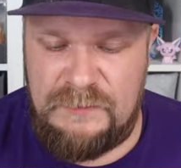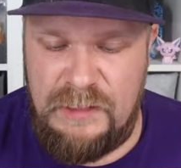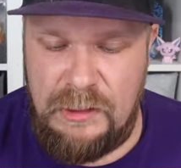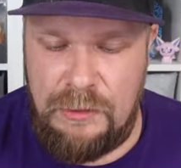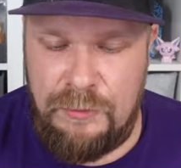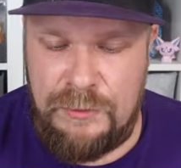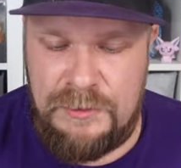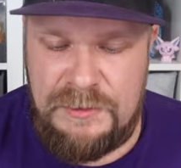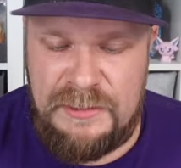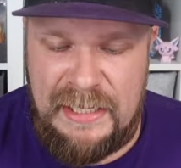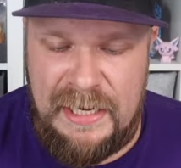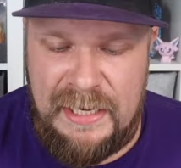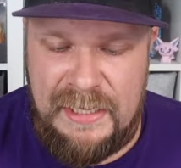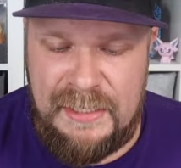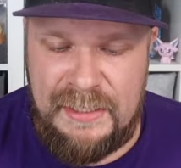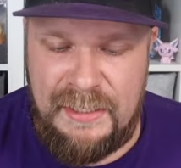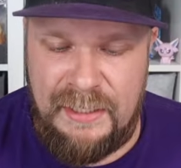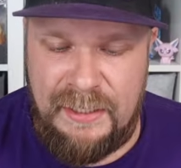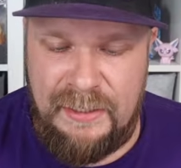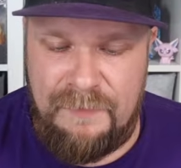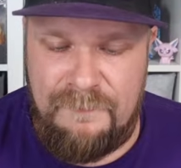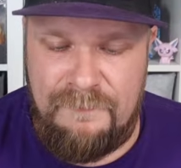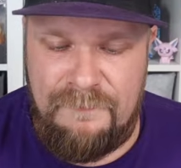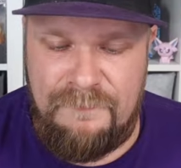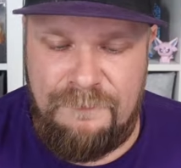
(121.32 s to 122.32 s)
unter
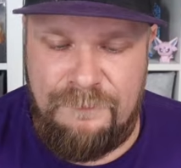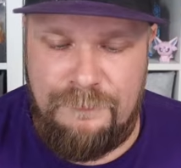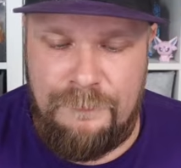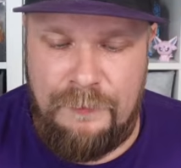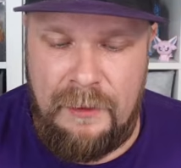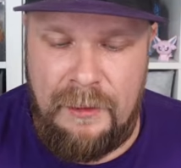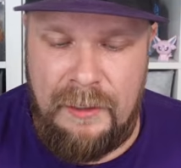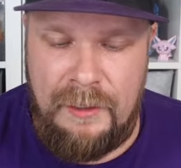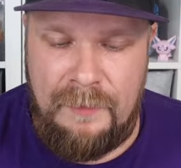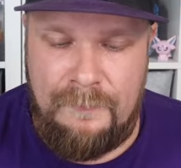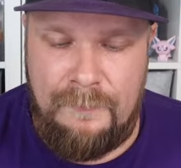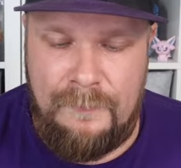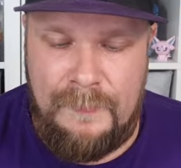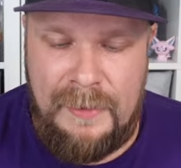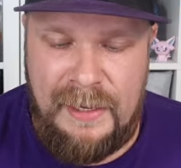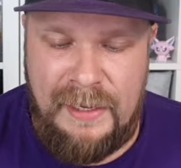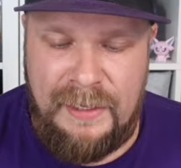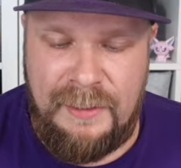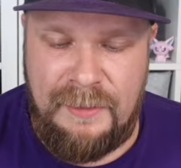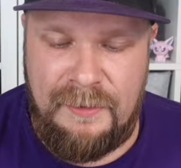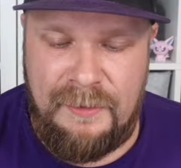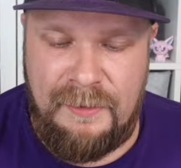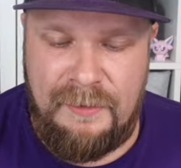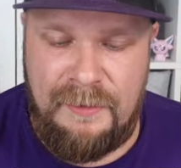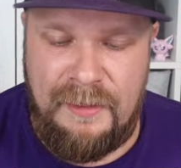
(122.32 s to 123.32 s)
anderem für
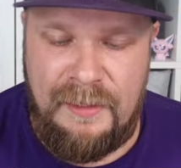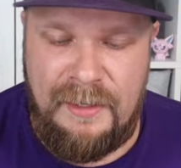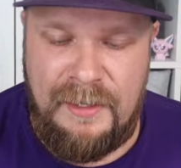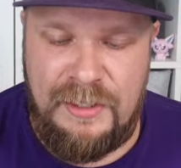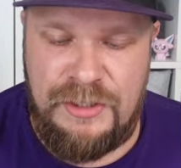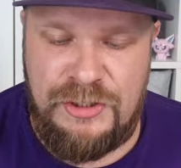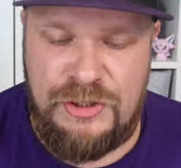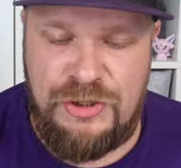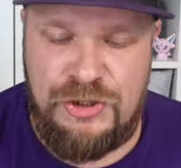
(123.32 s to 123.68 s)
meine äh,